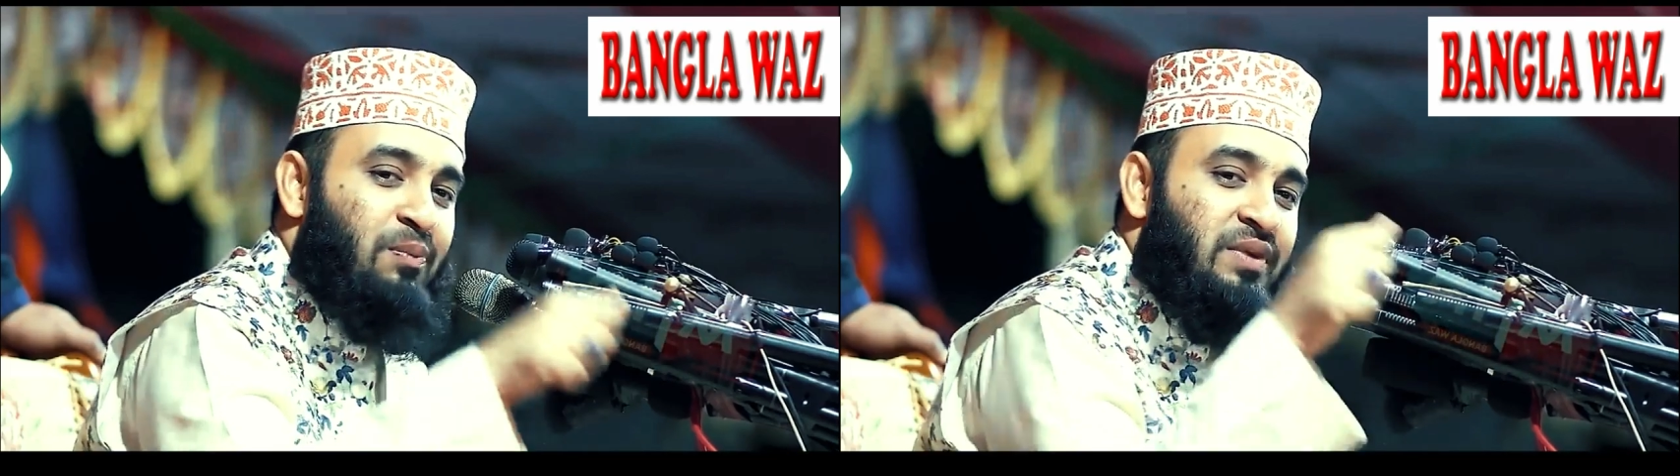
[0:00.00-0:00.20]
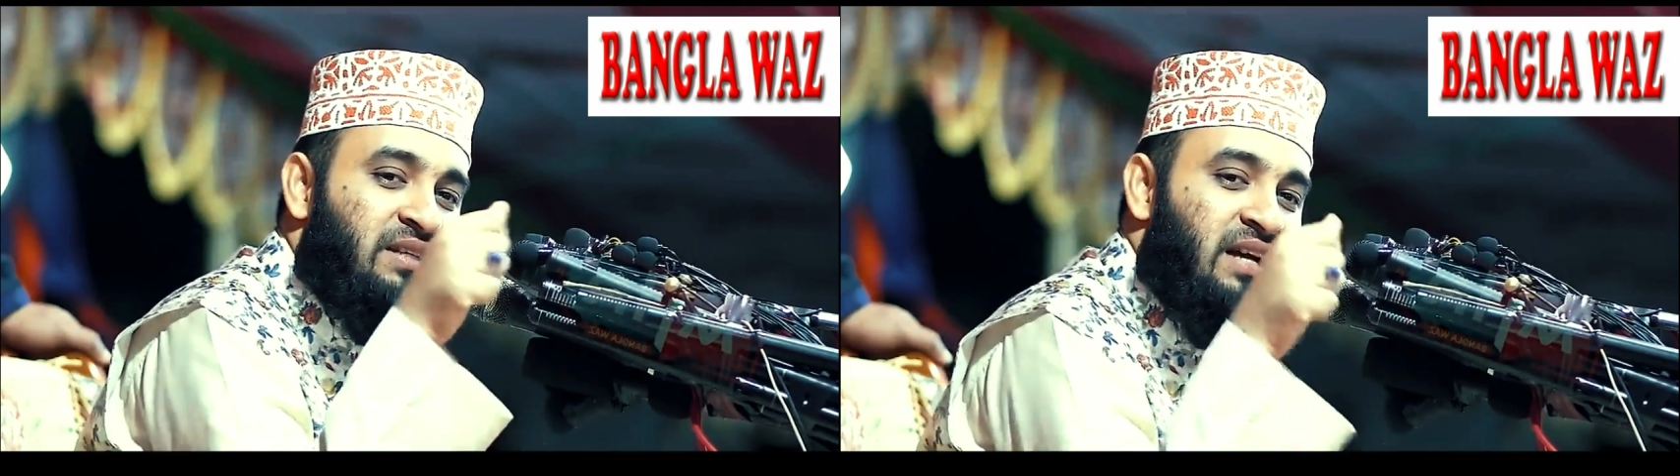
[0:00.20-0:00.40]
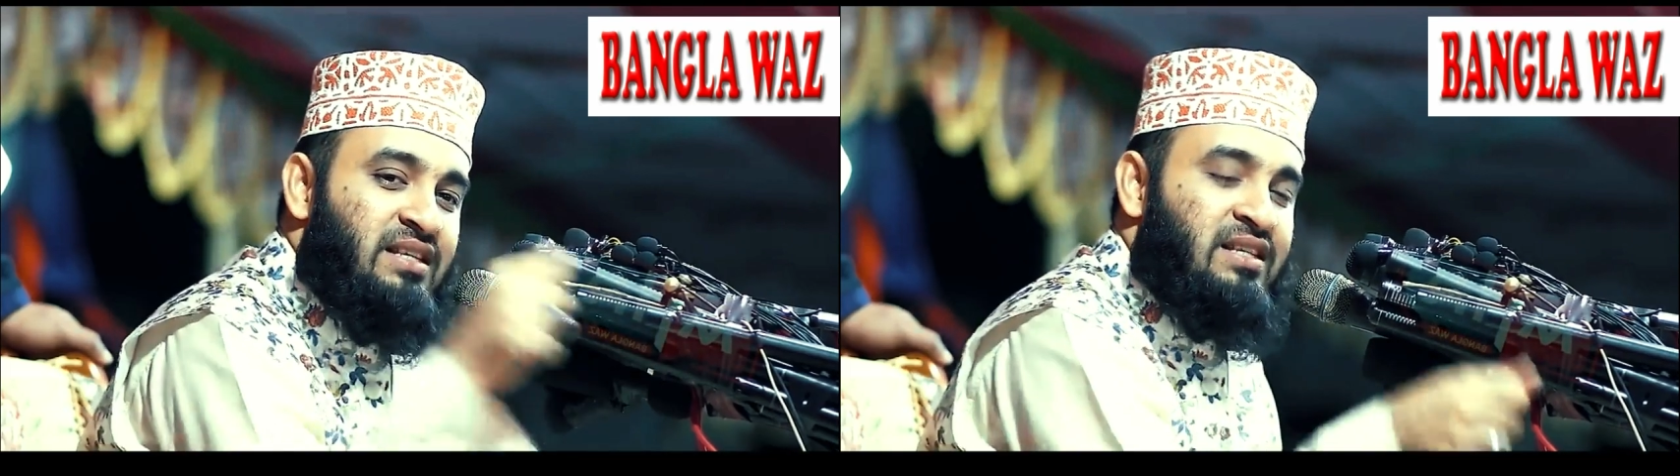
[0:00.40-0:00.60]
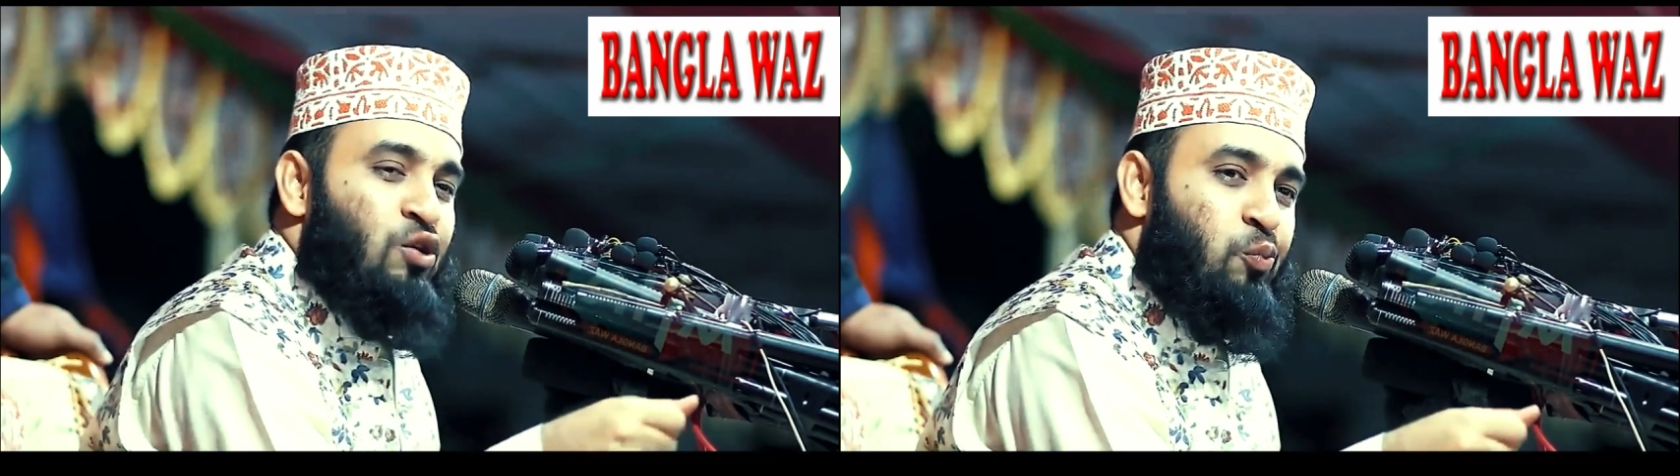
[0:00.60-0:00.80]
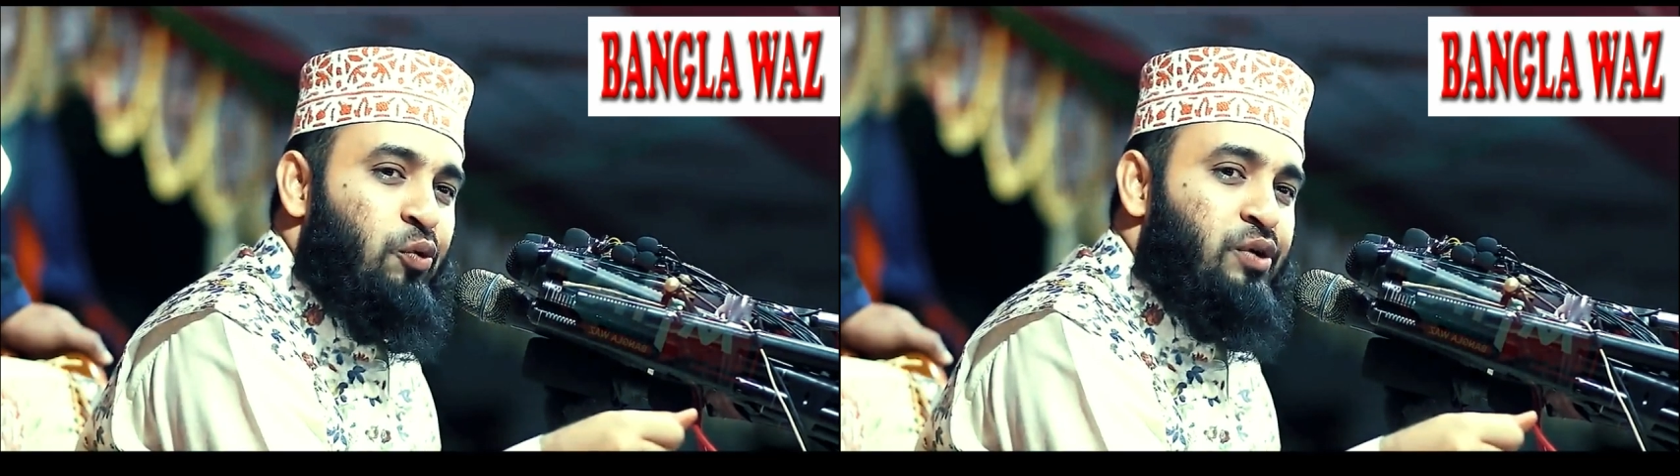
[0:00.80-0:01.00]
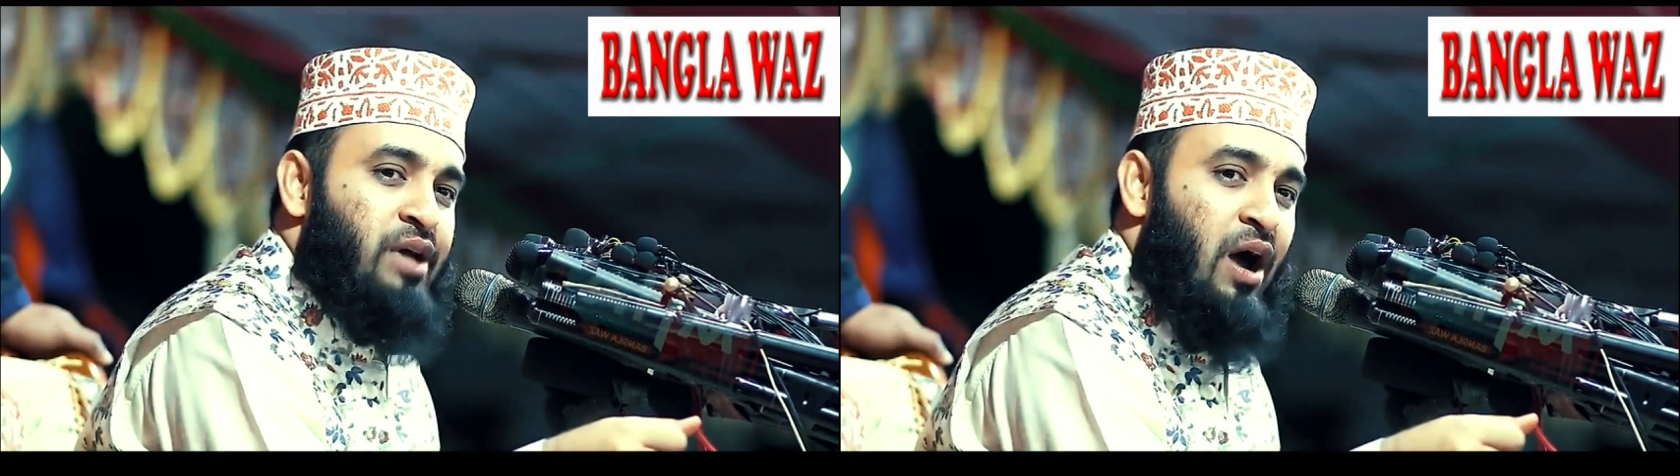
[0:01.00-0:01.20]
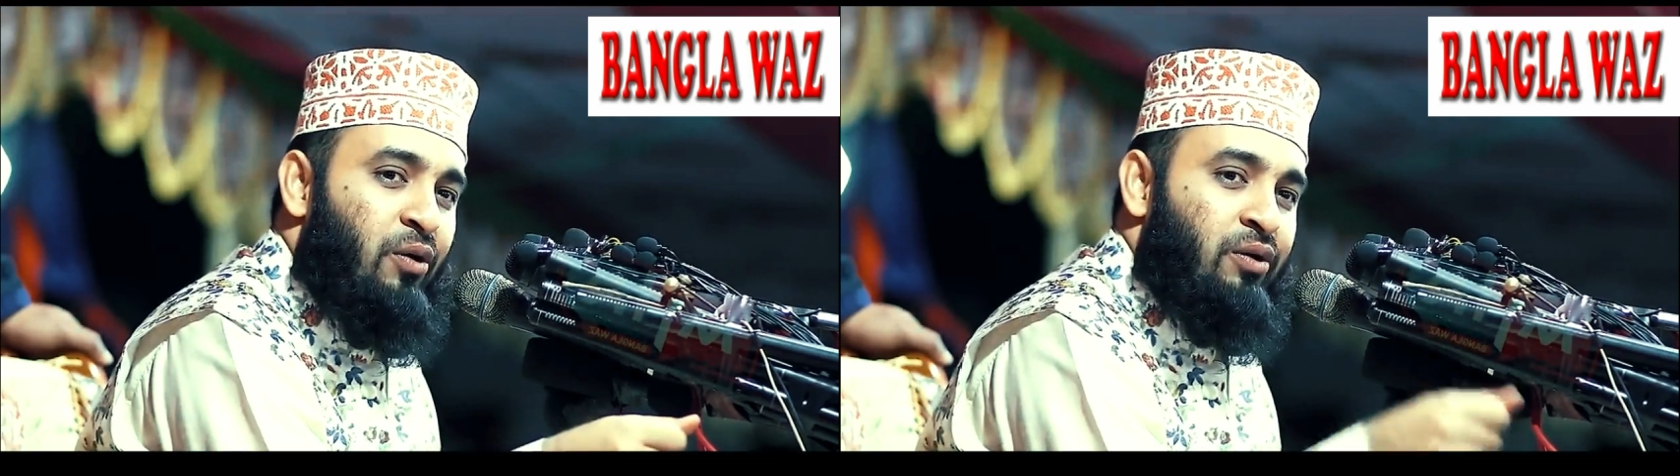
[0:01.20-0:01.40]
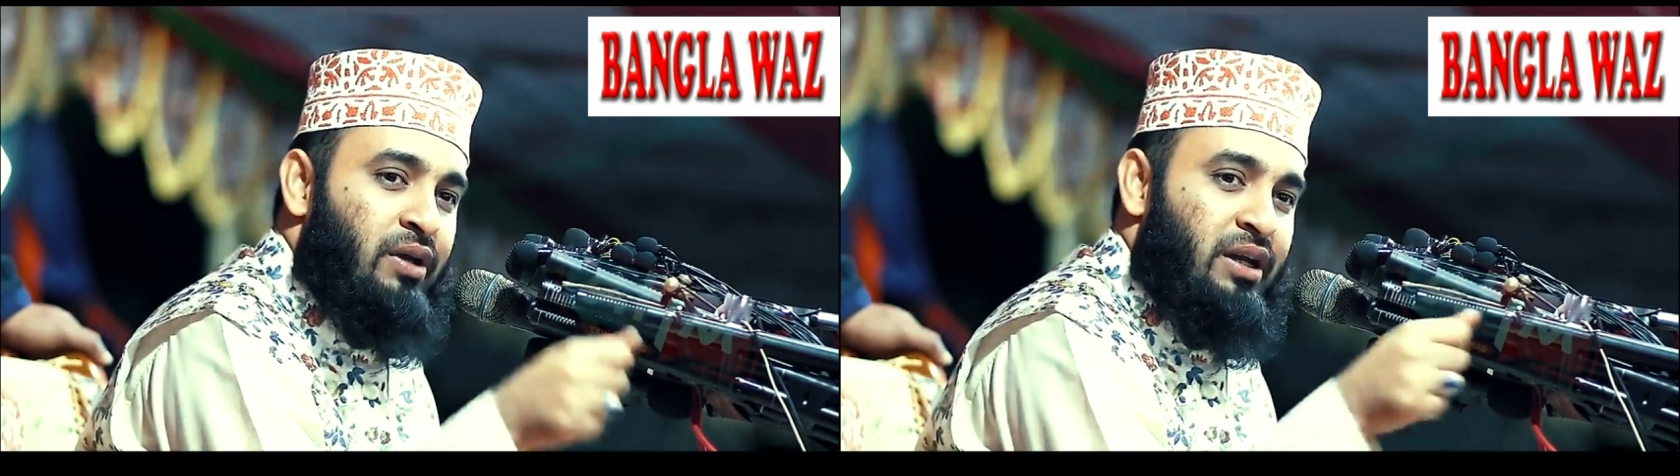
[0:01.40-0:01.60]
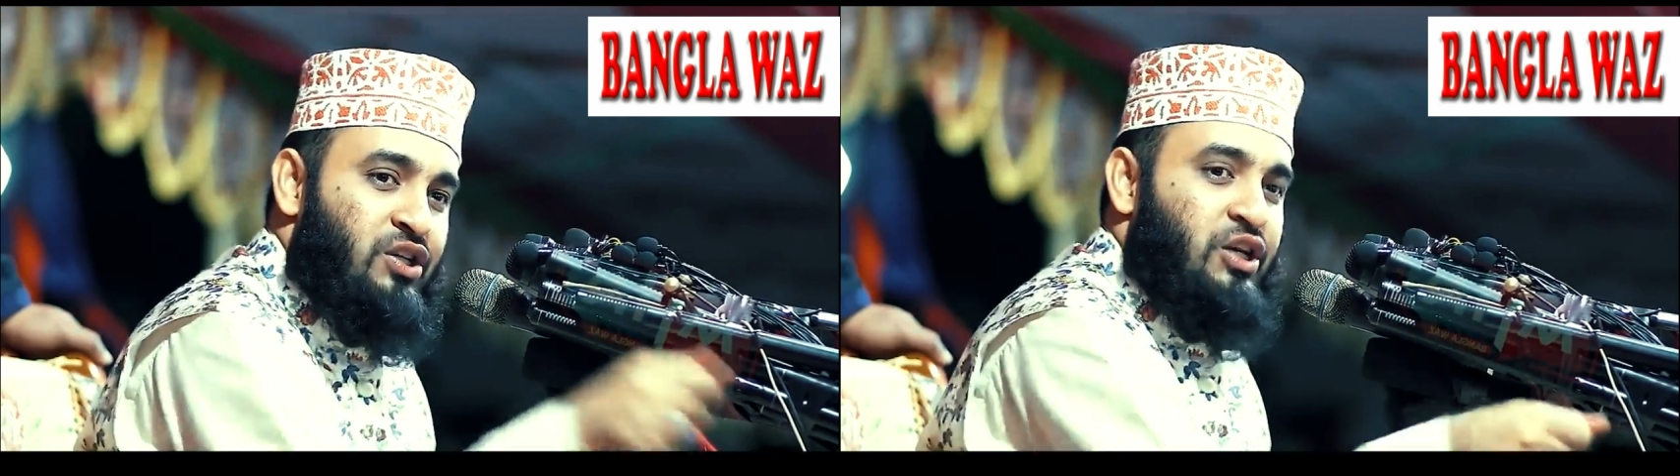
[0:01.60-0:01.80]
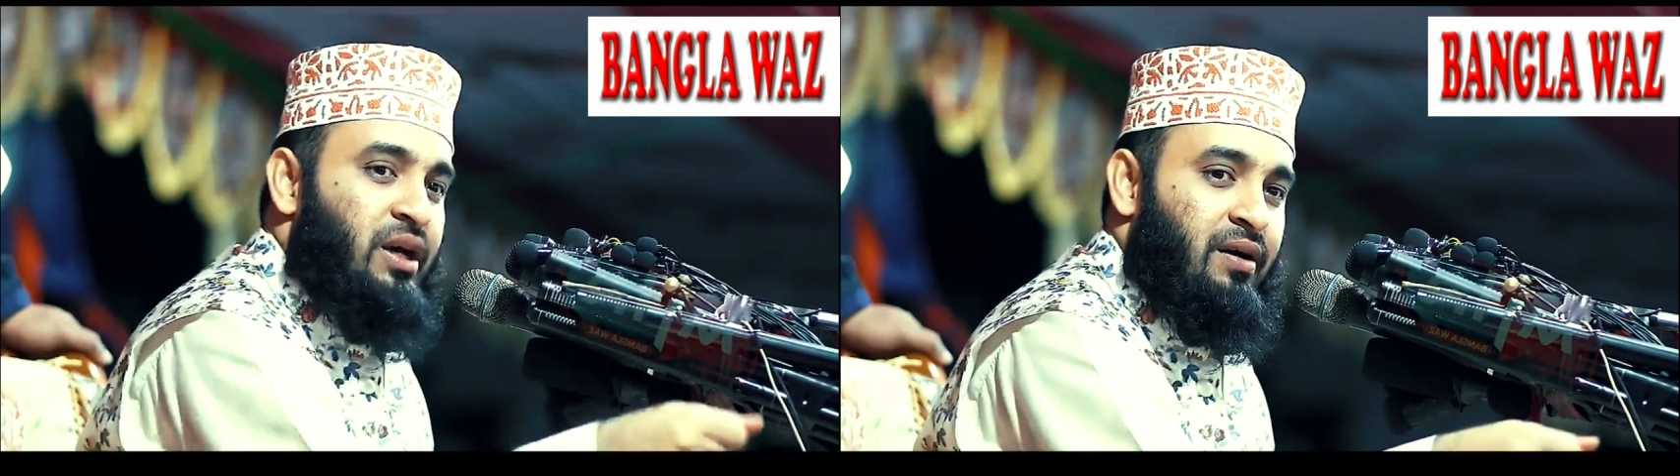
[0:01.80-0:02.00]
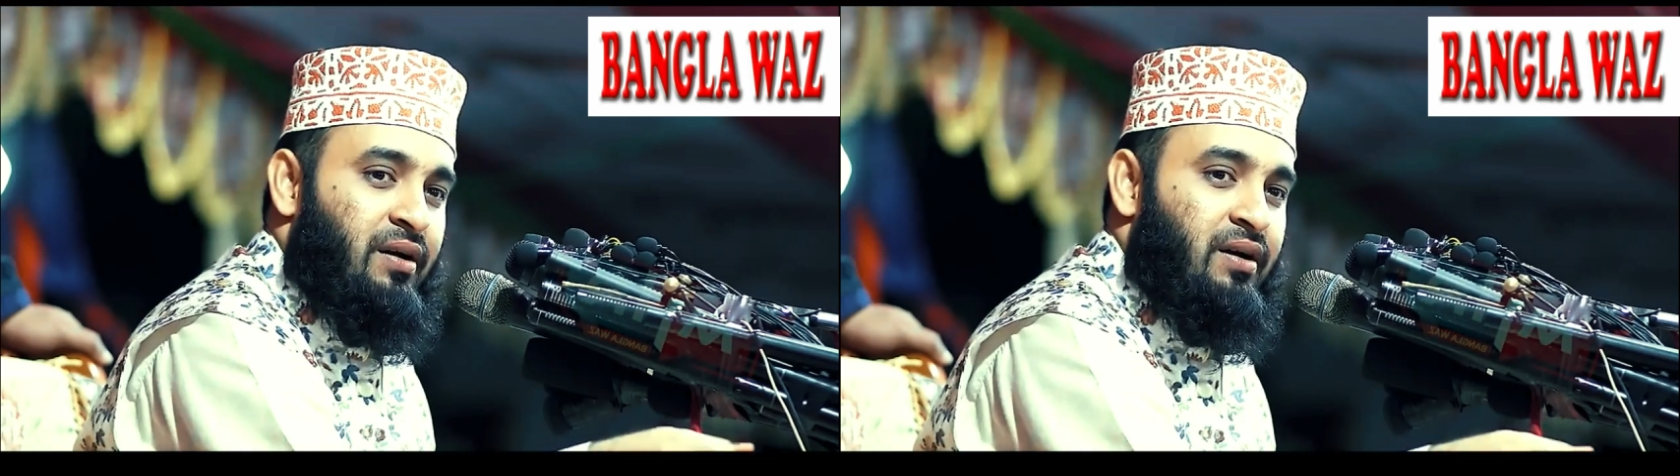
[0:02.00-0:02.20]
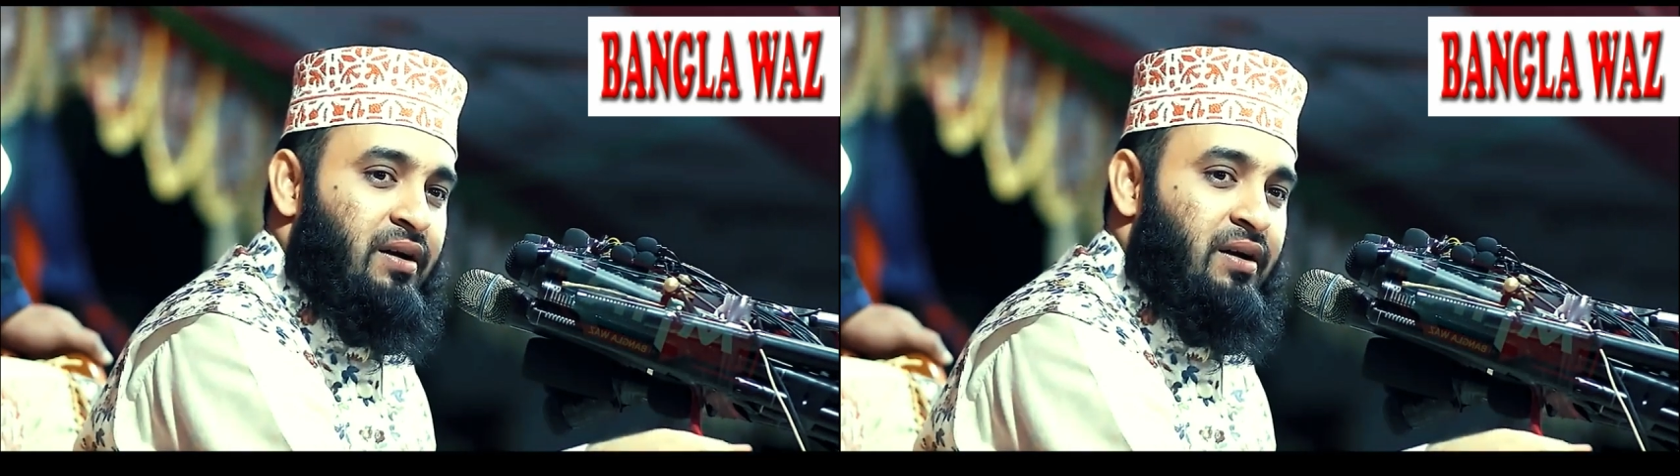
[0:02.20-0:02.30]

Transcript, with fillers: আপনি জাস্ট ইউ পুট ডাউন ইন শেয়ার